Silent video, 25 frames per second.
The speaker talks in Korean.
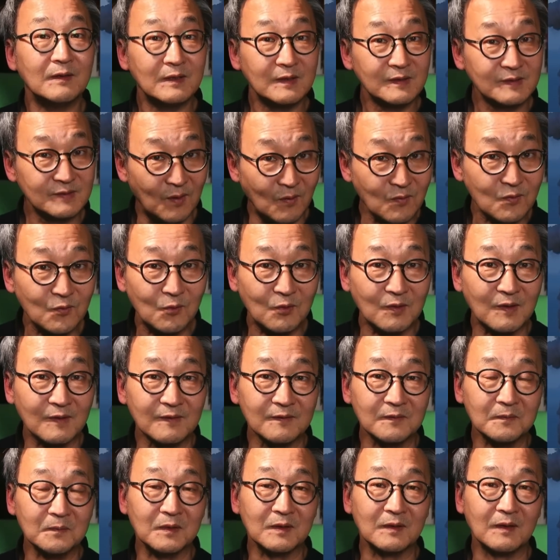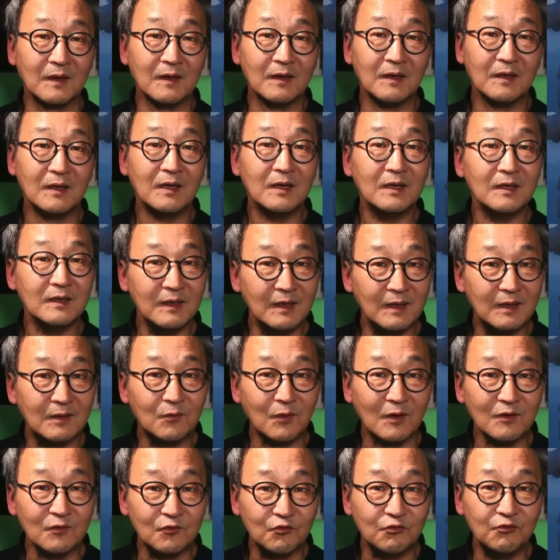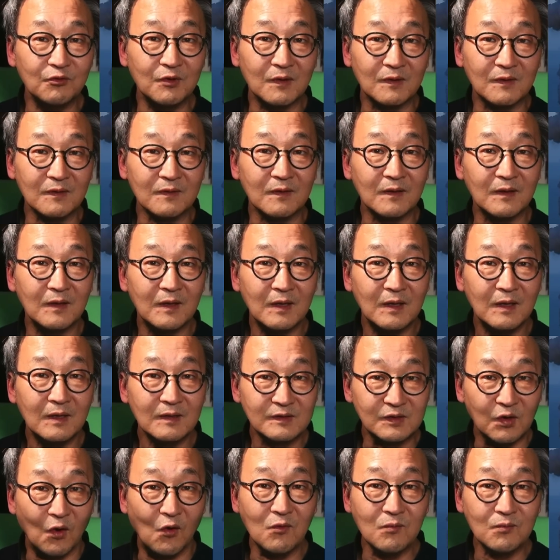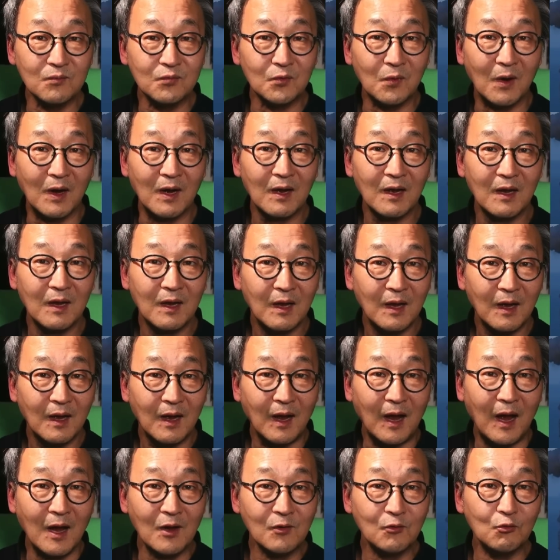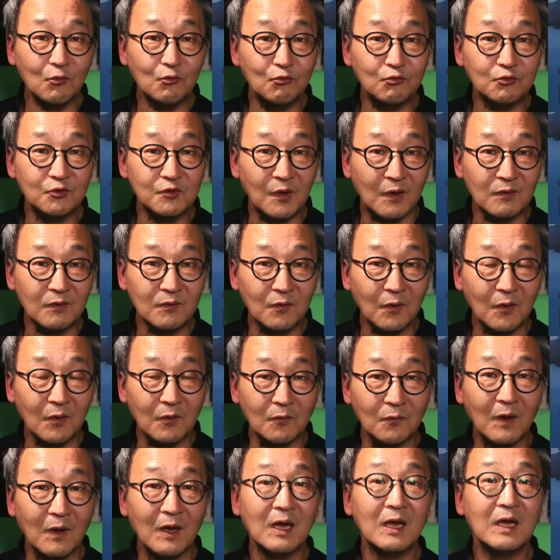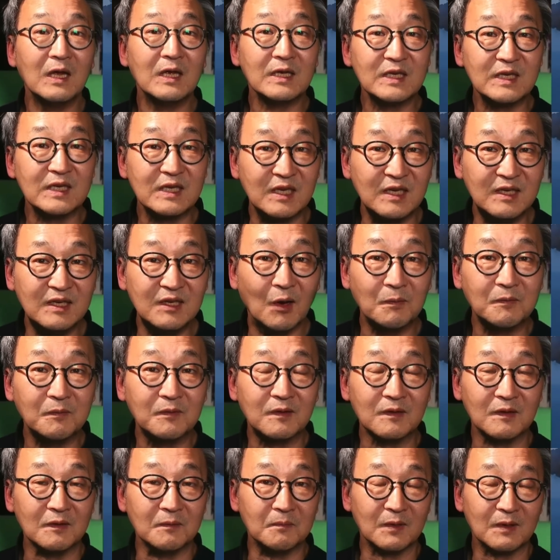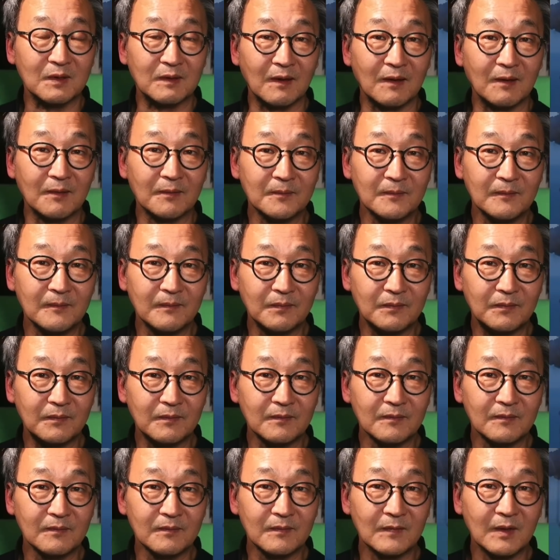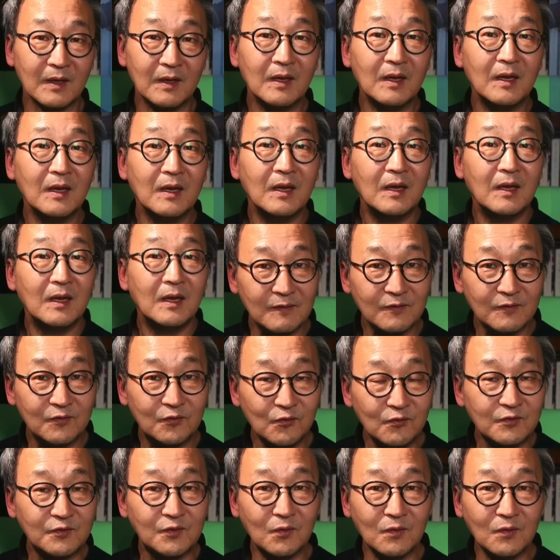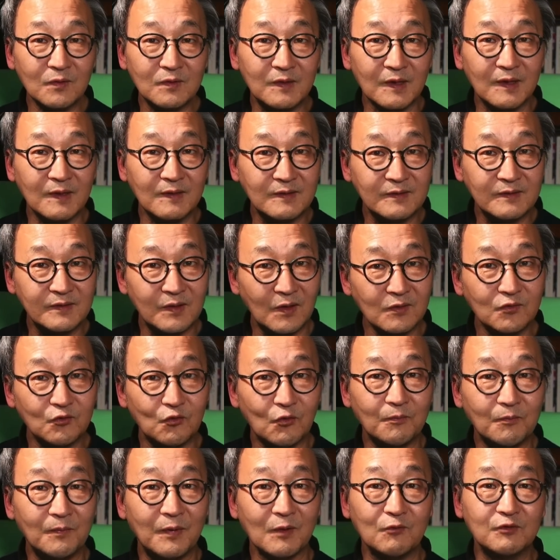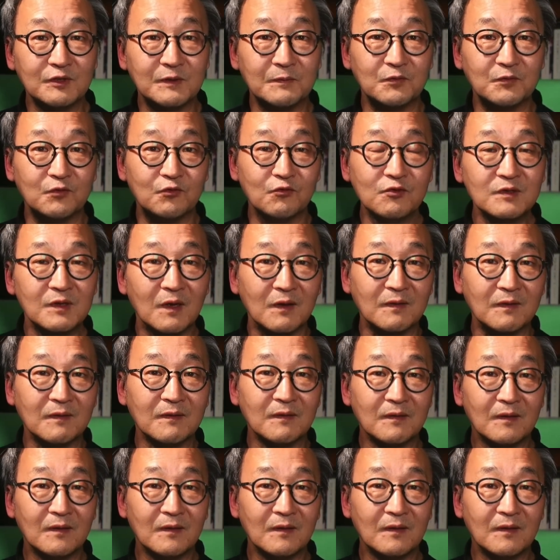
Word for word: 성공을 했습니다. 이 또한 주역은 정부와 항공우주연구원과 기업들입니다. 숙종 때인 천육백구십육 년